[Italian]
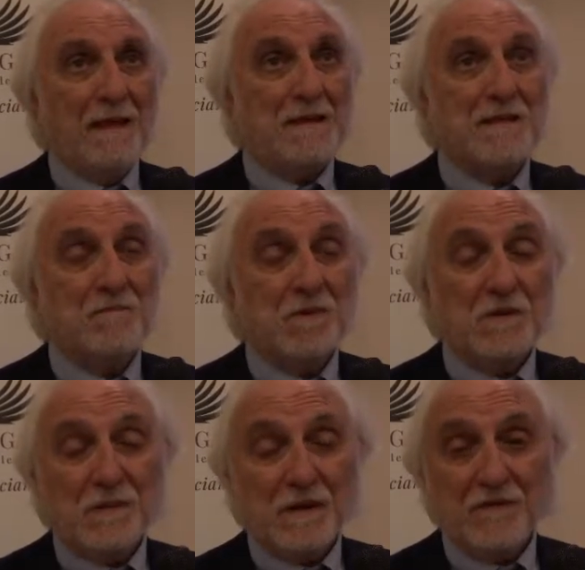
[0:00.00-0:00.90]
ad esempio
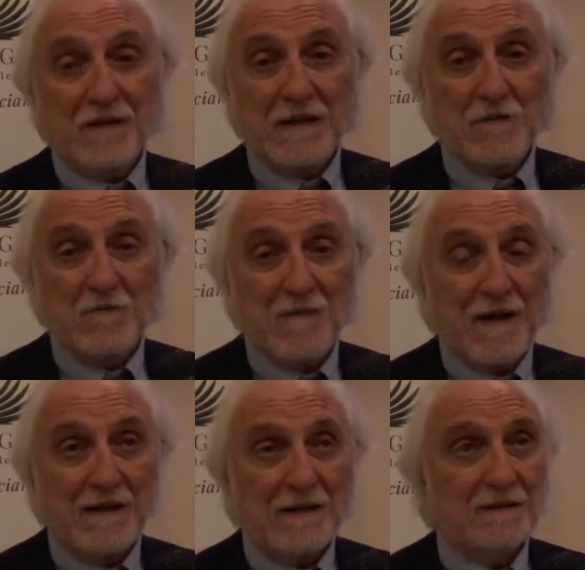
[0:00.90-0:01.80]
di periferie
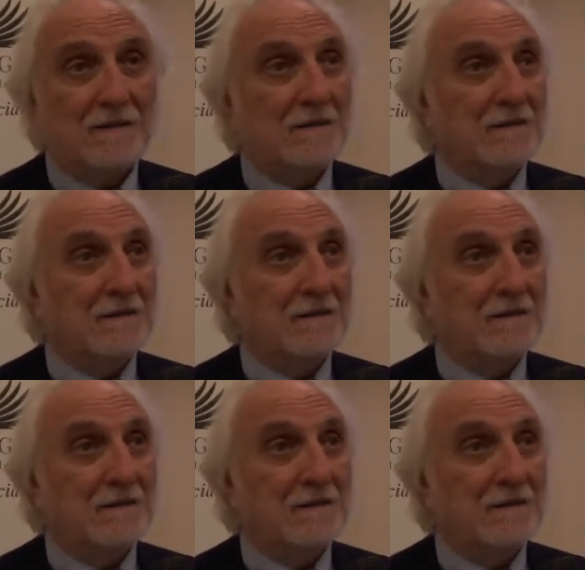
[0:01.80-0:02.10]
urbane